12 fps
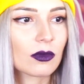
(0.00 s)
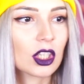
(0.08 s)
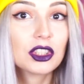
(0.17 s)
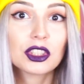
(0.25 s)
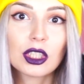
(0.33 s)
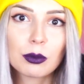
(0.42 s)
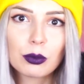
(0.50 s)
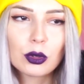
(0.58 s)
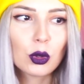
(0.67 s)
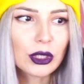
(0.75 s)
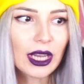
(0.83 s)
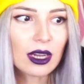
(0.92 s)
Ya
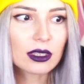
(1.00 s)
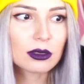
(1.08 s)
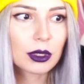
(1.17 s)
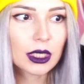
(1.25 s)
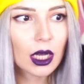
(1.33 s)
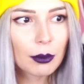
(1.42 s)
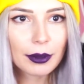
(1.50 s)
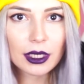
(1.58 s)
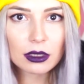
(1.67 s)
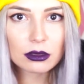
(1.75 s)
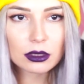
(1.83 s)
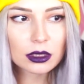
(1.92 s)
yapıyor yani baya
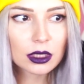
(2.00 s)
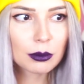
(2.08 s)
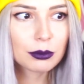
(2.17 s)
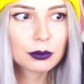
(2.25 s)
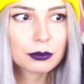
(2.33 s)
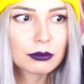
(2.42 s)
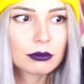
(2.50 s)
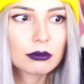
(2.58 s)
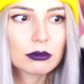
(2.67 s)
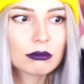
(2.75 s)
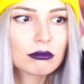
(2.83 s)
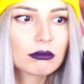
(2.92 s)
baya ya
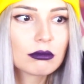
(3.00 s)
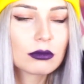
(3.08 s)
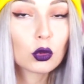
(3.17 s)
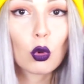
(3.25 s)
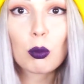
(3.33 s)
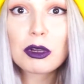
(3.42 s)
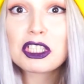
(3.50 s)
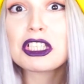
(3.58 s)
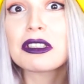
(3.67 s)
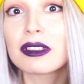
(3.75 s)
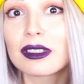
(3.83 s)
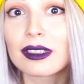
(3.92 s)
çok
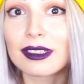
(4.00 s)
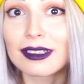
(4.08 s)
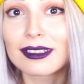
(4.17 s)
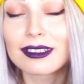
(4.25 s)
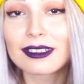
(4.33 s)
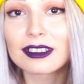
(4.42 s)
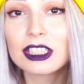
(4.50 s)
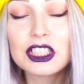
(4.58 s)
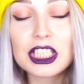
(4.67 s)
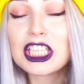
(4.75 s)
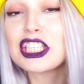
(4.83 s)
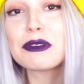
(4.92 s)
başarılı.
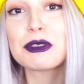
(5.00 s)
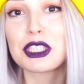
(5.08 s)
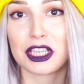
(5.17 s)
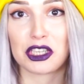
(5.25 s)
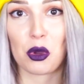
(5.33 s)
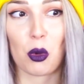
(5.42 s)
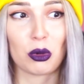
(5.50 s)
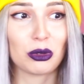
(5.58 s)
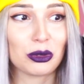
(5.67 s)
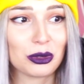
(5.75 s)
Diyecek hiçbir şey yok.